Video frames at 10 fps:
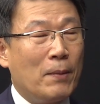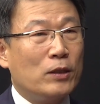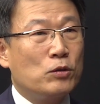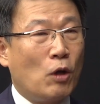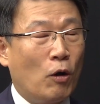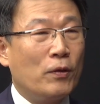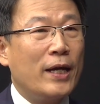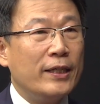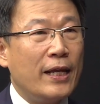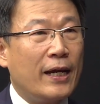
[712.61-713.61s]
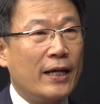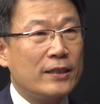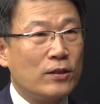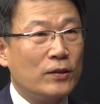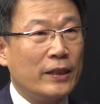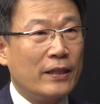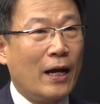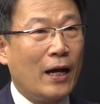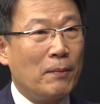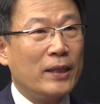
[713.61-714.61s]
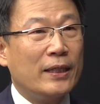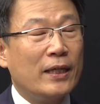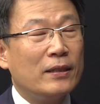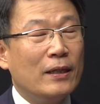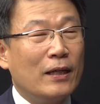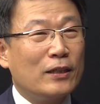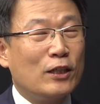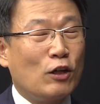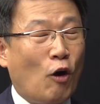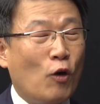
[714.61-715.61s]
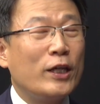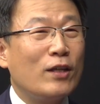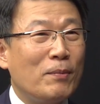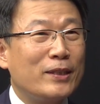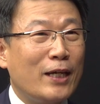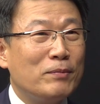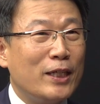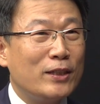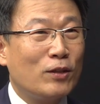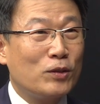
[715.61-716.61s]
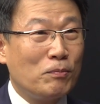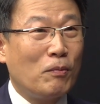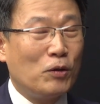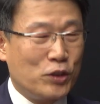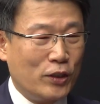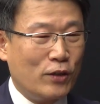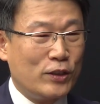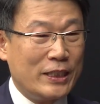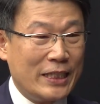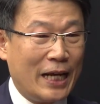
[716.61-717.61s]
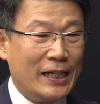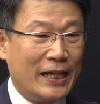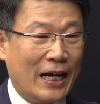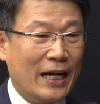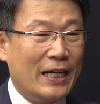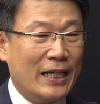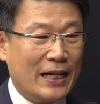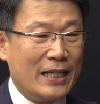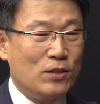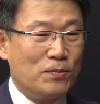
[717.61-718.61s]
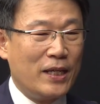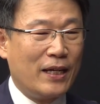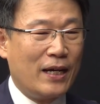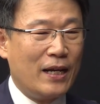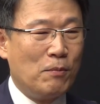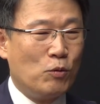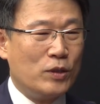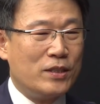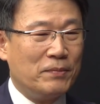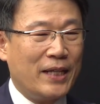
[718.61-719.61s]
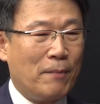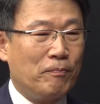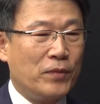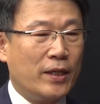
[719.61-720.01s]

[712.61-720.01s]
아마 전환이 될 가능성은 있다. 아마 음. 이게 거기에서 아마 게임 체인지가 좀 먼저 이루어지지 않을까라는 좀 생각을 해보고 있습니다. 음.